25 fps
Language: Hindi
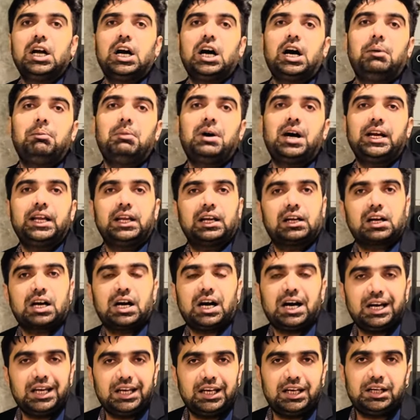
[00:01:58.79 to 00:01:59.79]
हमारे
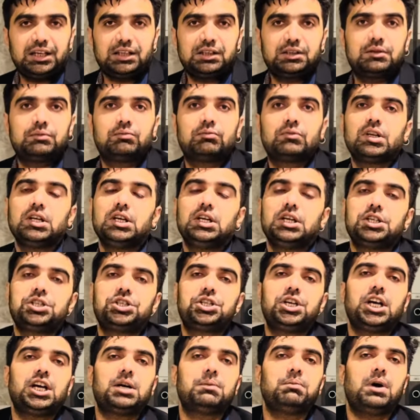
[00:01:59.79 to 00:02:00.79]
कायद
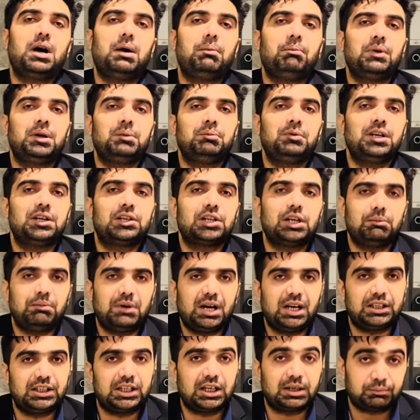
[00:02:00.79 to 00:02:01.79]
शेख मोहम्मद बिन
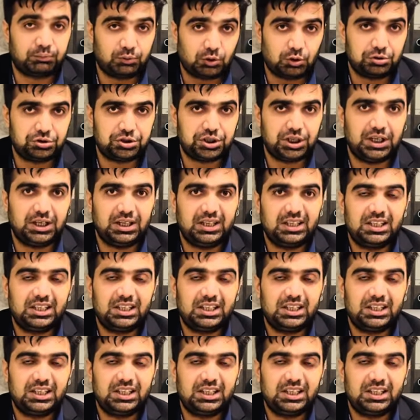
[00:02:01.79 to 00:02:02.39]
सलमान तक पहुँचे